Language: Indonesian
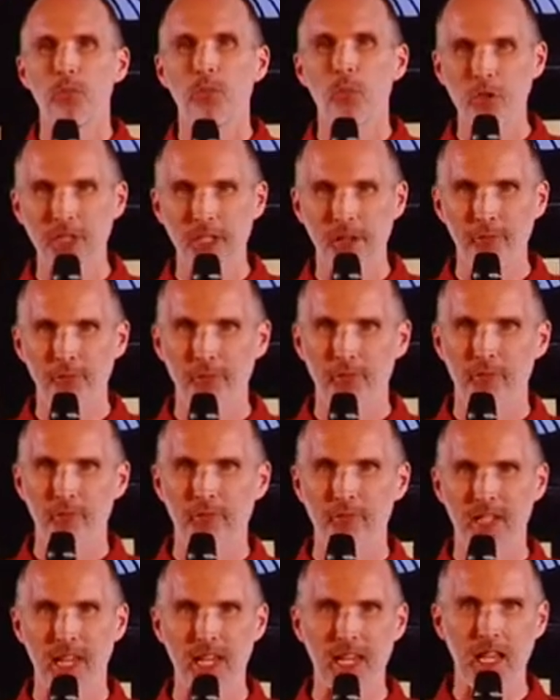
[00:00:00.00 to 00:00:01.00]
motif
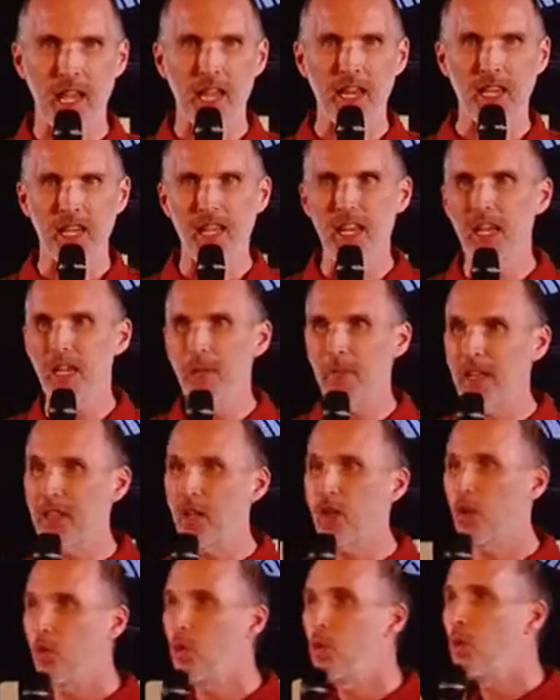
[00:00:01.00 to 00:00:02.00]
dari kain ini
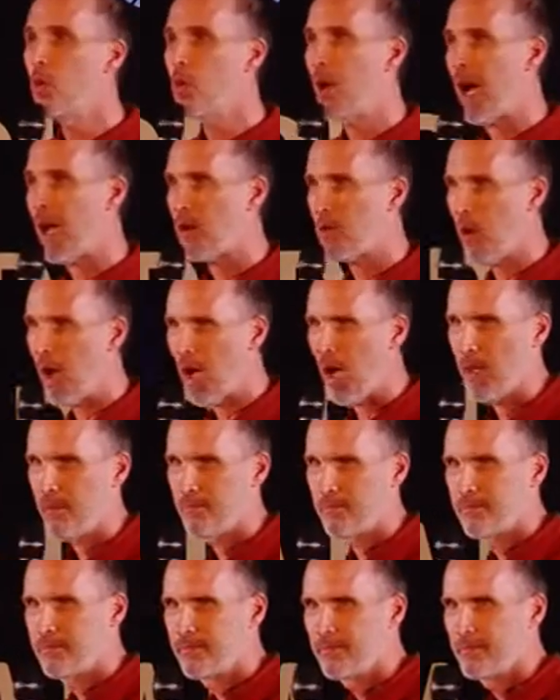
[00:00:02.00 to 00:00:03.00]
namanya ulu karwa.
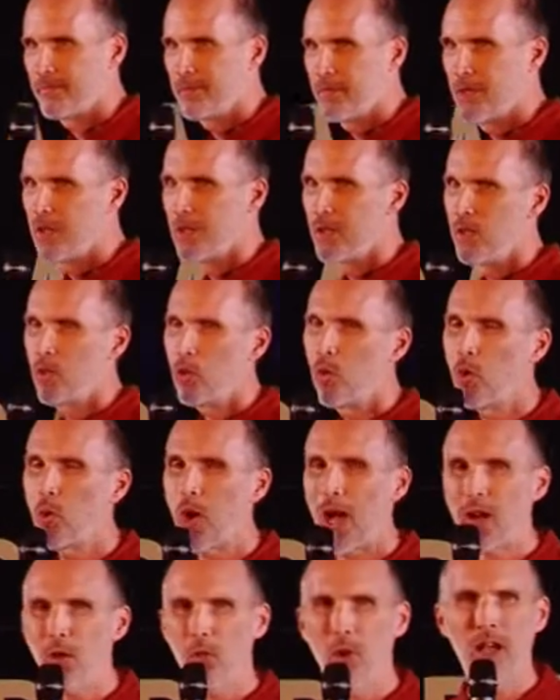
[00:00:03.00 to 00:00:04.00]
Ulu
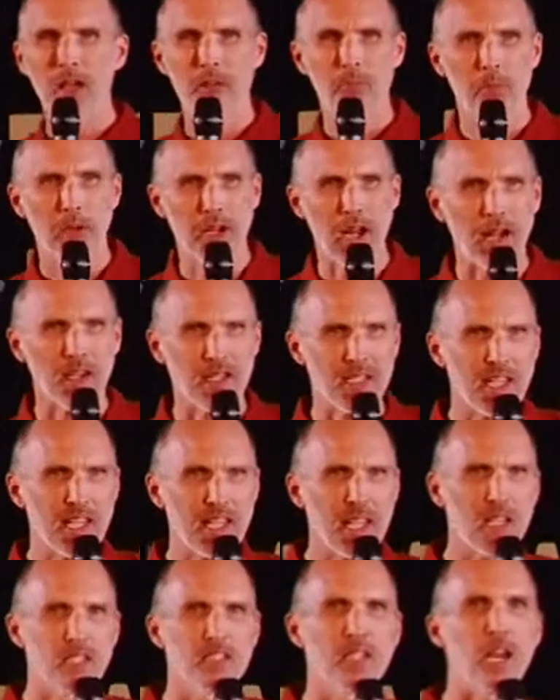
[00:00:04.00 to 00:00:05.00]
karwa
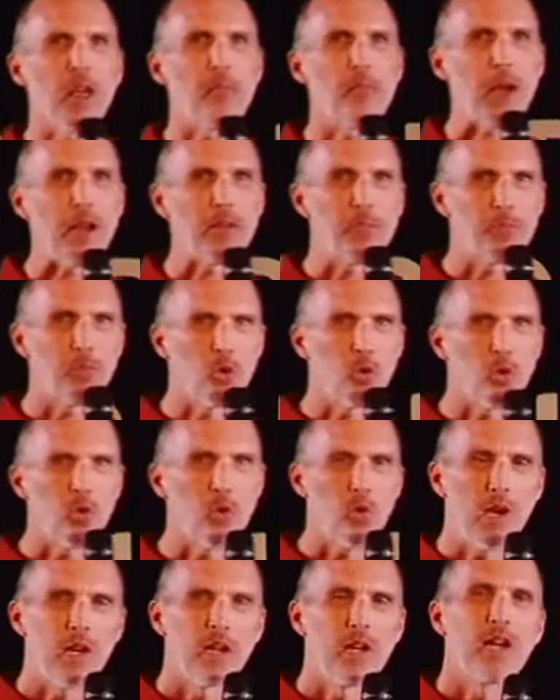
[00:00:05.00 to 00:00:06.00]
berarti
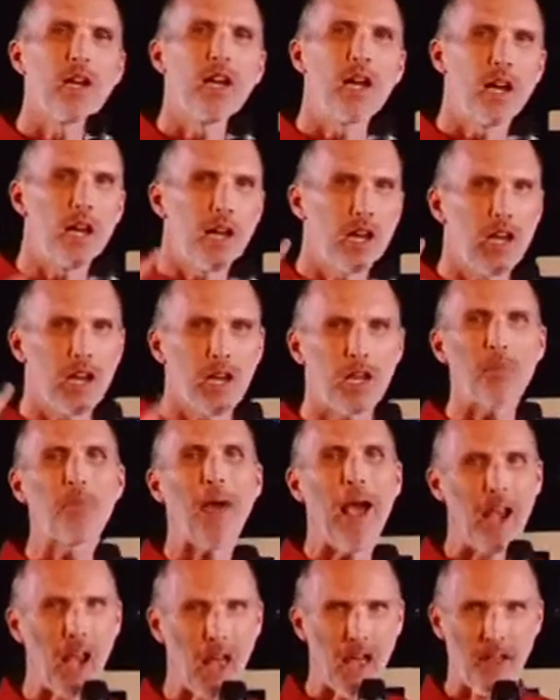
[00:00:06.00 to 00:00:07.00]
80
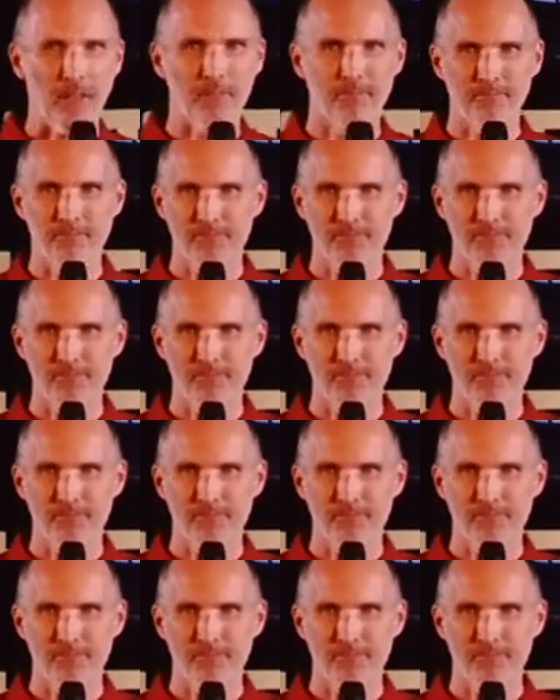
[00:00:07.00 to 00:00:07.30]
kepala.